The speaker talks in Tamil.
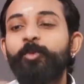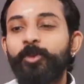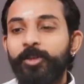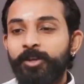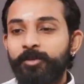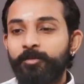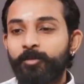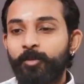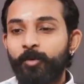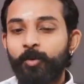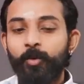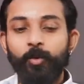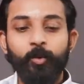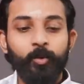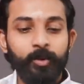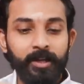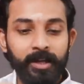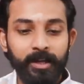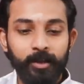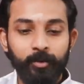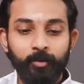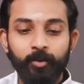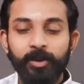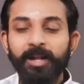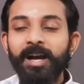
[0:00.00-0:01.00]
முடியுமோ
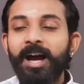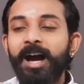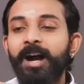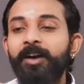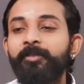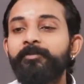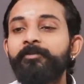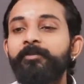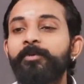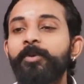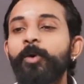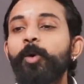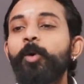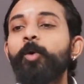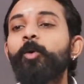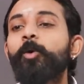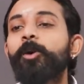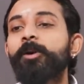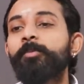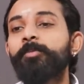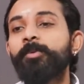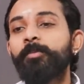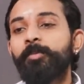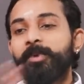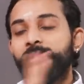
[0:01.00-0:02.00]
கூட்டணிக்குள்ளே அவ்வளோ
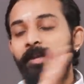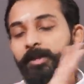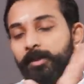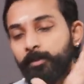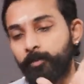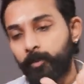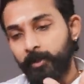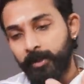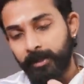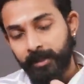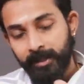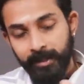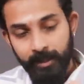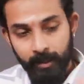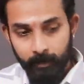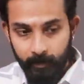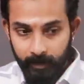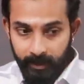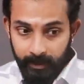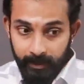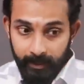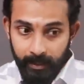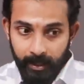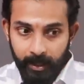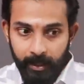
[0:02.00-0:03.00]
குழப்பம் பண்ணிட்டு போயிட்டு
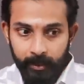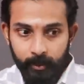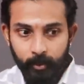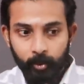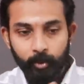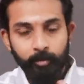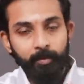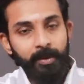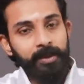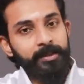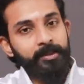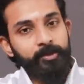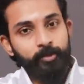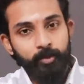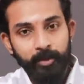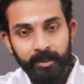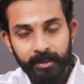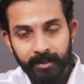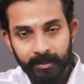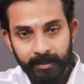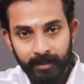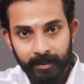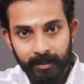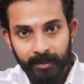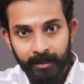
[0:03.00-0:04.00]
அப்படின்னு யாரையோ பார்த்து
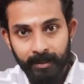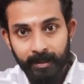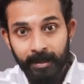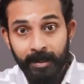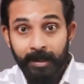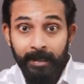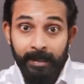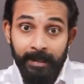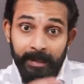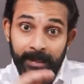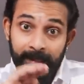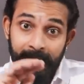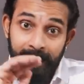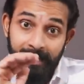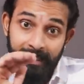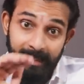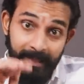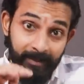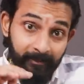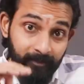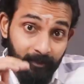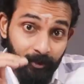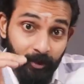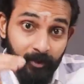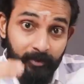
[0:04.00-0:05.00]
சொல்லியிருக்காங்க
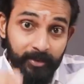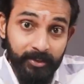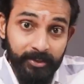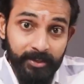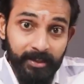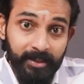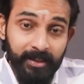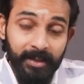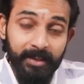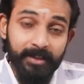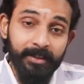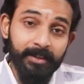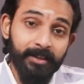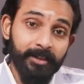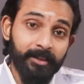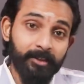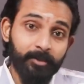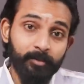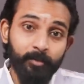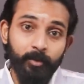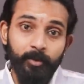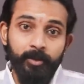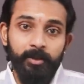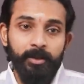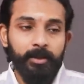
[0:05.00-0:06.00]
இவ்வளோ விஷயம் நடந்துகிட்டு
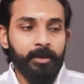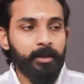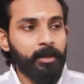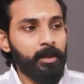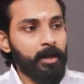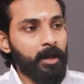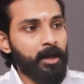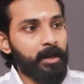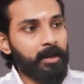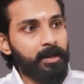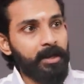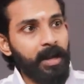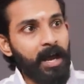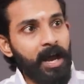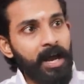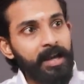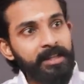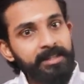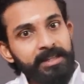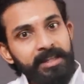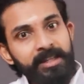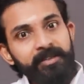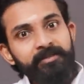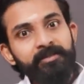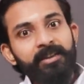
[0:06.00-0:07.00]
இருக்கும்போது
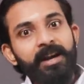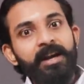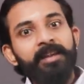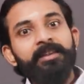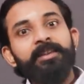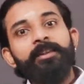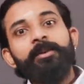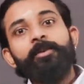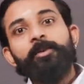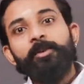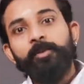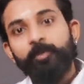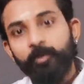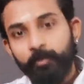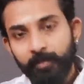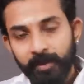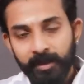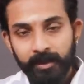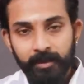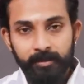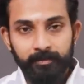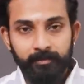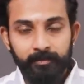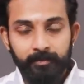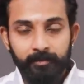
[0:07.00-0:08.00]
ராஜீவ் காந்தியோட
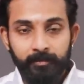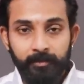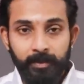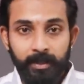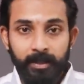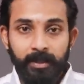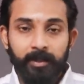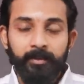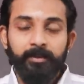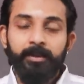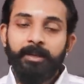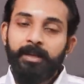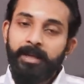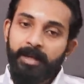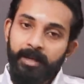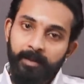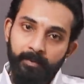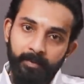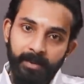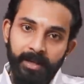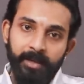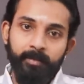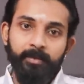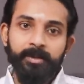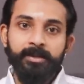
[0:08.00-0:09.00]
ஒப்பீனியன் அதாவது லேட்
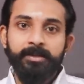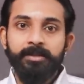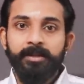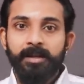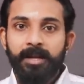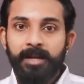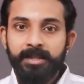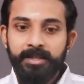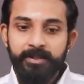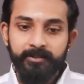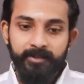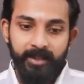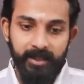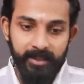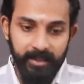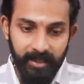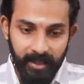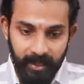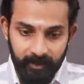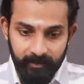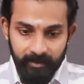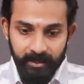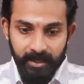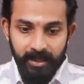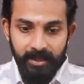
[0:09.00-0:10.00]
பிரைம் மினிஸ்டர் ராஜீவ் காந்தி
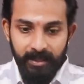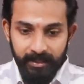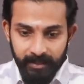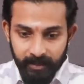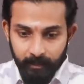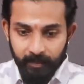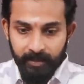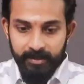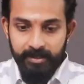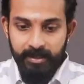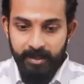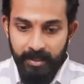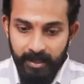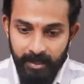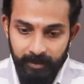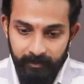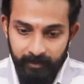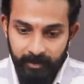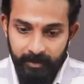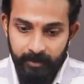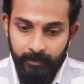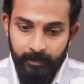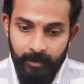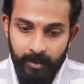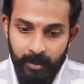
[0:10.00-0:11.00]
அவரால் தான் இந்த பிரச்சனையெல்லாம்
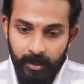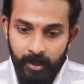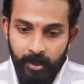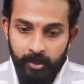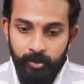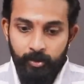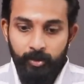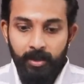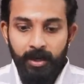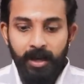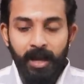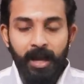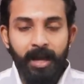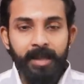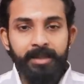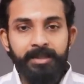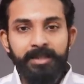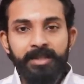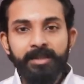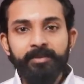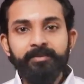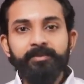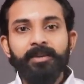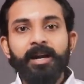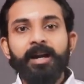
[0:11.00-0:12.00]
வருது ஸோ
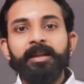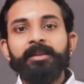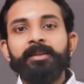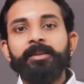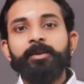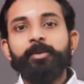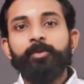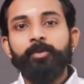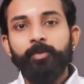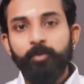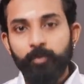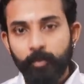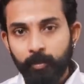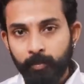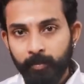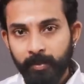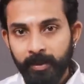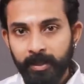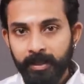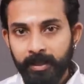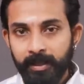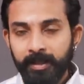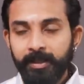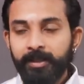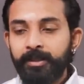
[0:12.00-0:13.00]
ராஜீவ் காந்தியோட
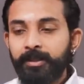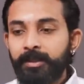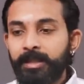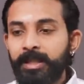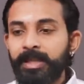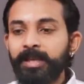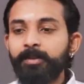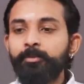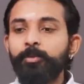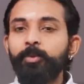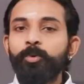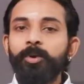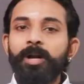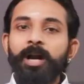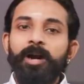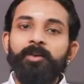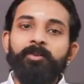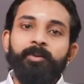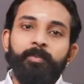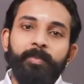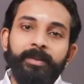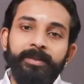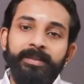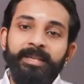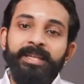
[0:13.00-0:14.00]
ஒப்பீனியன்
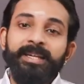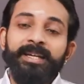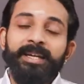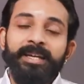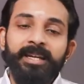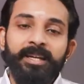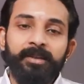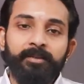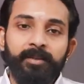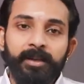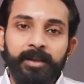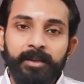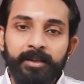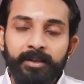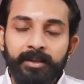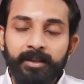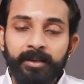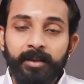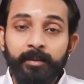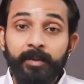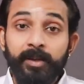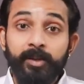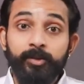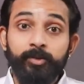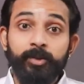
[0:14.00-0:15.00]
திமுகவை பற்றி என்னவா
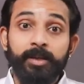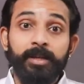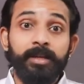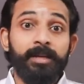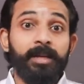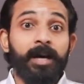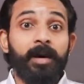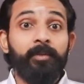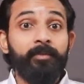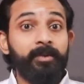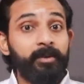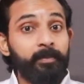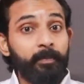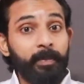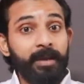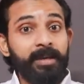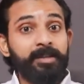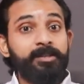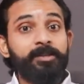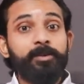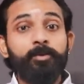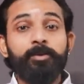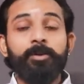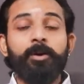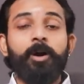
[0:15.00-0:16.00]
இருக்குது அப்படின்னு சொல்லிட்டு அவர்
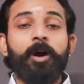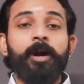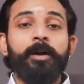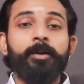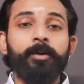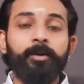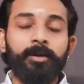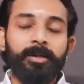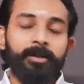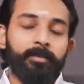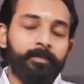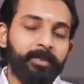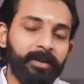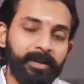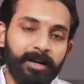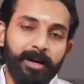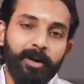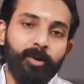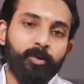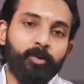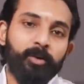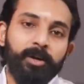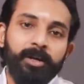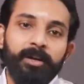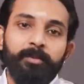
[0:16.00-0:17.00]
பேசின ஒரு ஆடியோ கிளிப்பை
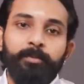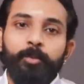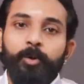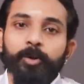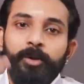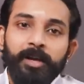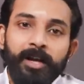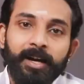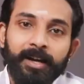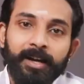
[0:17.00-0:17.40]
நான் உங்களுக்கு போட்டு